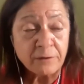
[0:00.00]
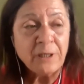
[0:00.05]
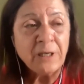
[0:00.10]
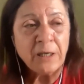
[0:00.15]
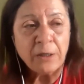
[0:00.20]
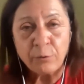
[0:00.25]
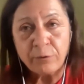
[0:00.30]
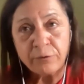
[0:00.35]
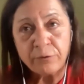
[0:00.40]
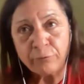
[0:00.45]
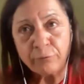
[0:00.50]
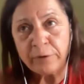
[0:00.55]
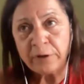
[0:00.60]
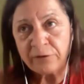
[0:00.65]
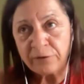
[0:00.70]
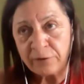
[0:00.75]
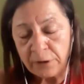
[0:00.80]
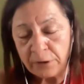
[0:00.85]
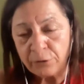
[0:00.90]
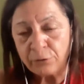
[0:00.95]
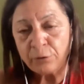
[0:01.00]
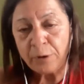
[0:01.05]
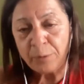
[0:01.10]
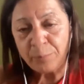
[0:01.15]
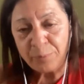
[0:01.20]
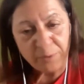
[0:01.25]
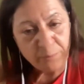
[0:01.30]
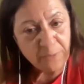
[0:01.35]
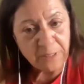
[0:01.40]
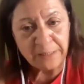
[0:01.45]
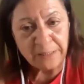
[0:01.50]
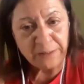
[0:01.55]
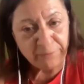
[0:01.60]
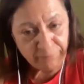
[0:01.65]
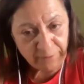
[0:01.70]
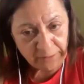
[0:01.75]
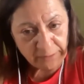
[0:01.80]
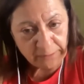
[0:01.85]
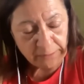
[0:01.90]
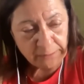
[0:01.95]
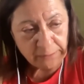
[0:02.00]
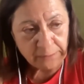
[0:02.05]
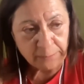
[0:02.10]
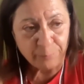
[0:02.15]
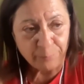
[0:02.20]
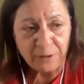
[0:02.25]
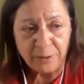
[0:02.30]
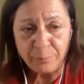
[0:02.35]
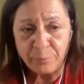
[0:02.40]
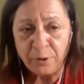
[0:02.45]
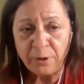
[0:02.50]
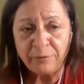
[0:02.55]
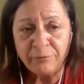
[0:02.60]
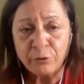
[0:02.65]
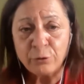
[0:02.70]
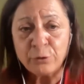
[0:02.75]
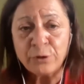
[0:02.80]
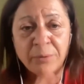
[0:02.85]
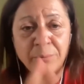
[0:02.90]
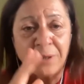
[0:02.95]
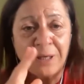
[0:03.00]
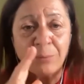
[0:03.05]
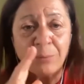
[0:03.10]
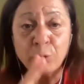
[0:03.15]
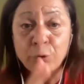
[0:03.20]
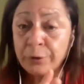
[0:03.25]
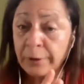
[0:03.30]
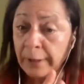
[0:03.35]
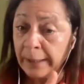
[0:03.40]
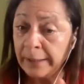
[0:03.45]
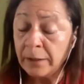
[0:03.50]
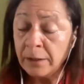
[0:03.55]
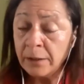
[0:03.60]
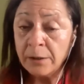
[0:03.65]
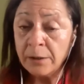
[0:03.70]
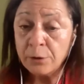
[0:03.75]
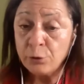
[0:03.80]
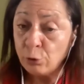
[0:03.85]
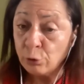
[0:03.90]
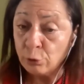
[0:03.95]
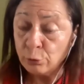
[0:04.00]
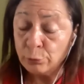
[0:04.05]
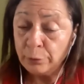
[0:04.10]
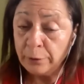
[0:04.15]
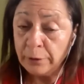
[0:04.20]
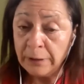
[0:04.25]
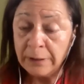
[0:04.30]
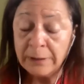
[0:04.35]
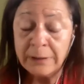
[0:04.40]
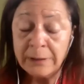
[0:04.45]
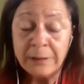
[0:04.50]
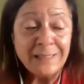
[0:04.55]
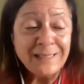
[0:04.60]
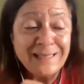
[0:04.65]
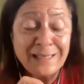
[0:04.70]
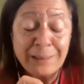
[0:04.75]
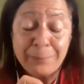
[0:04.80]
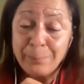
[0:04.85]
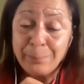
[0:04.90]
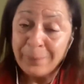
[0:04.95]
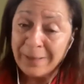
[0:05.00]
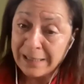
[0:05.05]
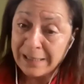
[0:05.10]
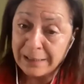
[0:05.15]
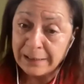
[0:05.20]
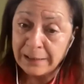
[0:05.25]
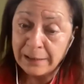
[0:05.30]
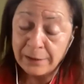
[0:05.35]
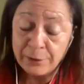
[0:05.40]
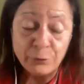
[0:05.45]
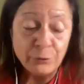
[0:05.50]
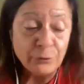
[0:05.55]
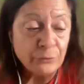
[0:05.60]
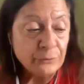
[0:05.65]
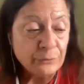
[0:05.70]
e questo venne scritto nei primi anni venti, per la prima volta abbiamo tre donne che parlano.